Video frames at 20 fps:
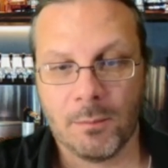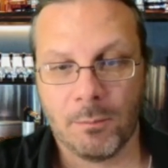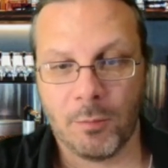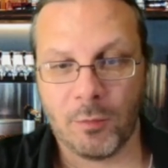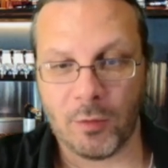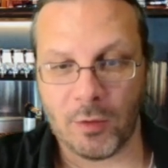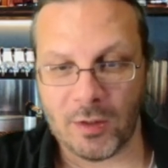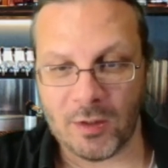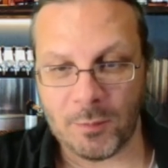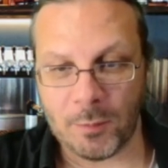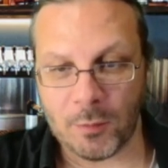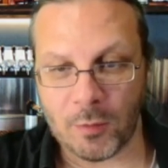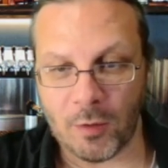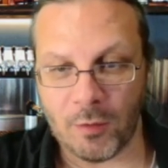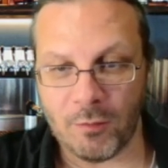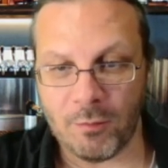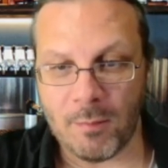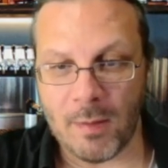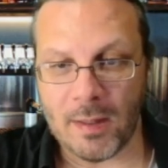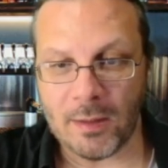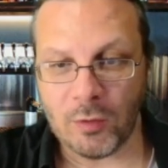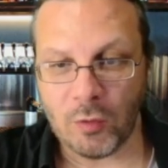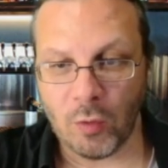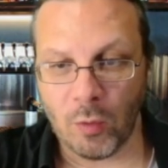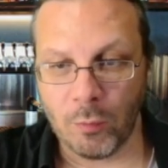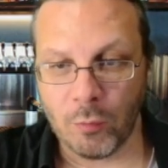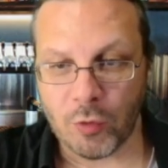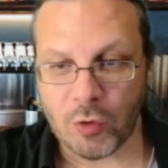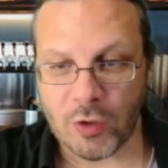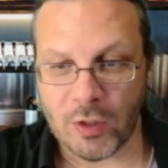Besonders betroffen machen die
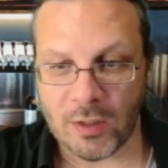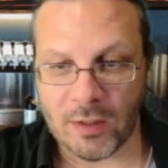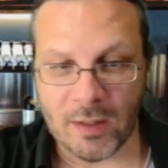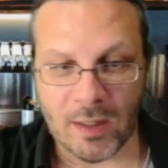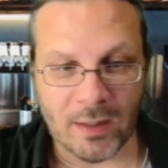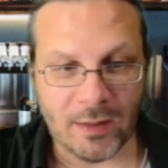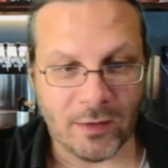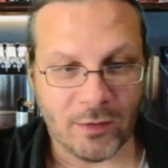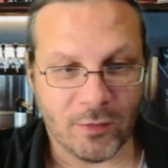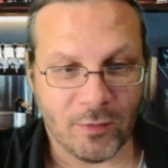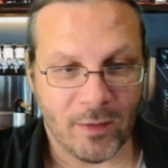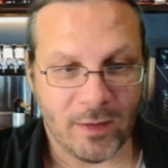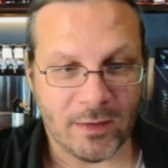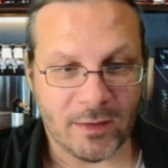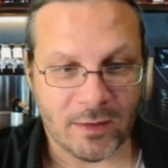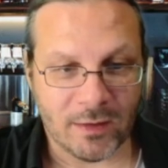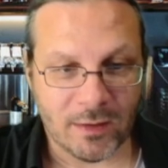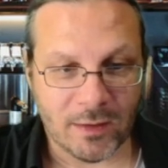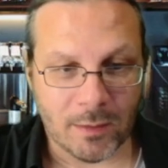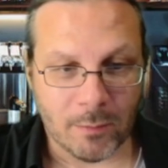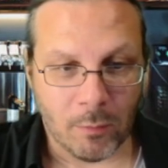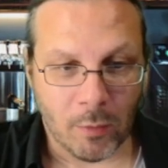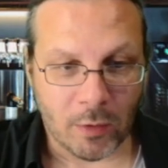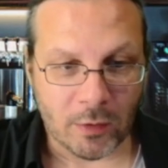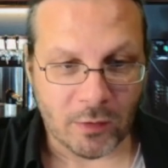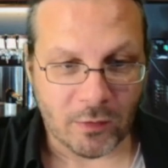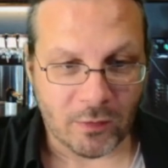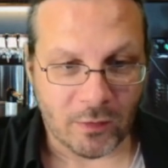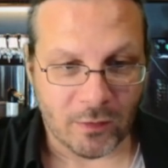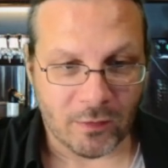Umstände eines weiteren
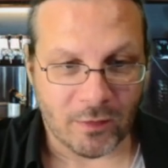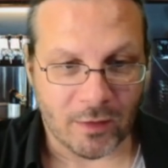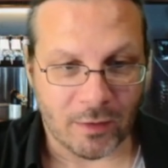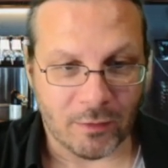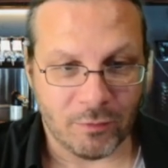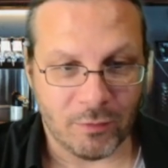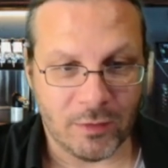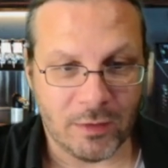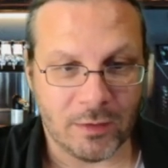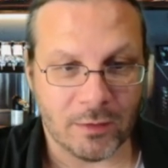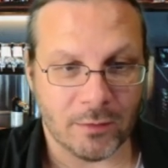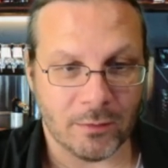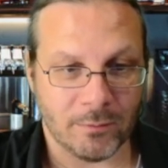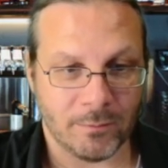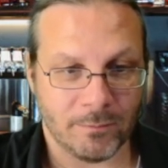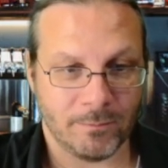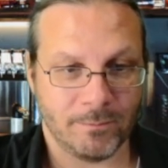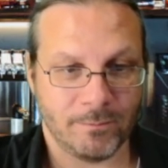Mordes in Sandviken.